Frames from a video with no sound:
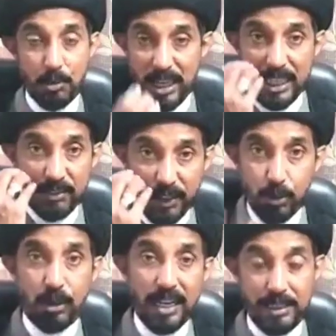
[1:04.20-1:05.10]
थे मुखालिफ
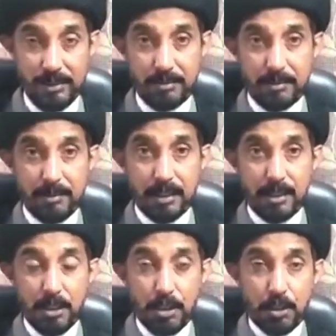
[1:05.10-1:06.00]
कुरान
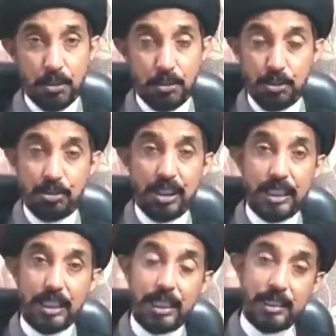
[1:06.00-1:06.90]
तो जिस
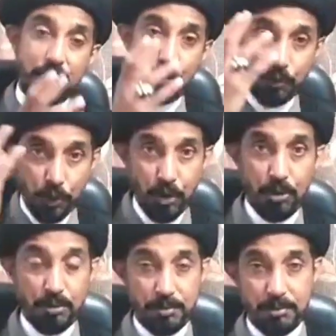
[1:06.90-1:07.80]
तरीके से वो
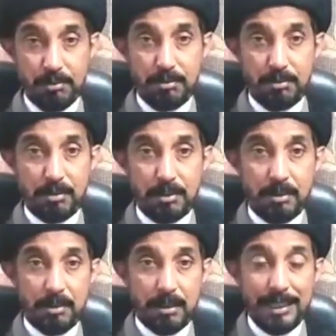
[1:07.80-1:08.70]

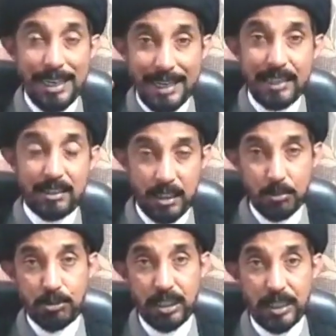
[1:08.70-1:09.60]
लानत के
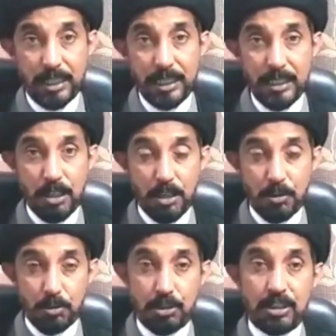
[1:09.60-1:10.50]
मुस्तक हैं
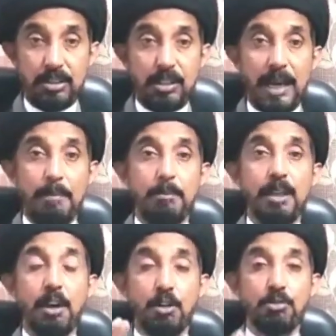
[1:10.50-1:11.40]
उसी काम
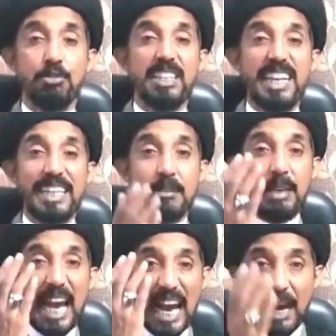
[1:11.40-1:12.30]
में और उसी लाइन
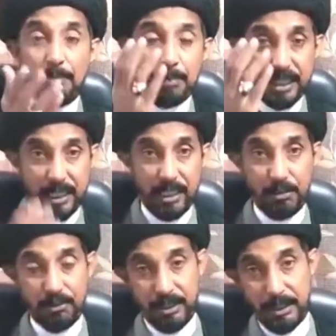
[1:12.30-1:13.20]
में आप भी
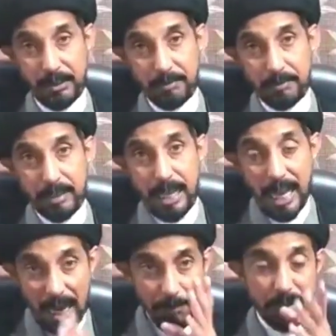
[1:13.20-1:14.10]
खड़े हुए हैं
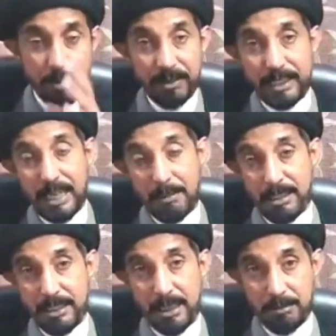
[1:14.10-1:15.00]
आपने भी वही काम
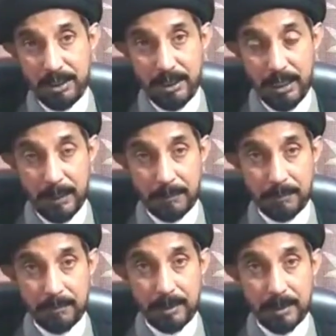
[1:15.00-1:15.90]
अंजाम दिया है
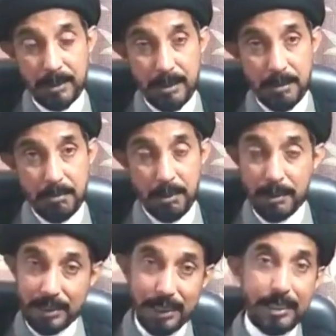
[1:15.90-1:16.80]
मैं
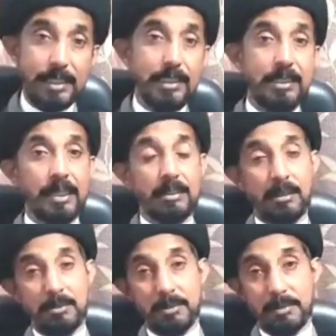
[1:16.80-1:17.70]
बतलाना ये
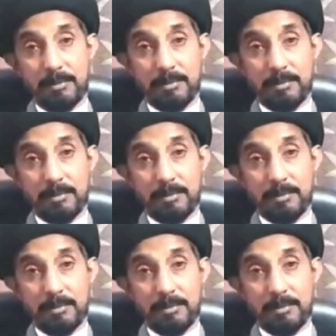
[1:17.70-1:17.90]
चाहता हूँ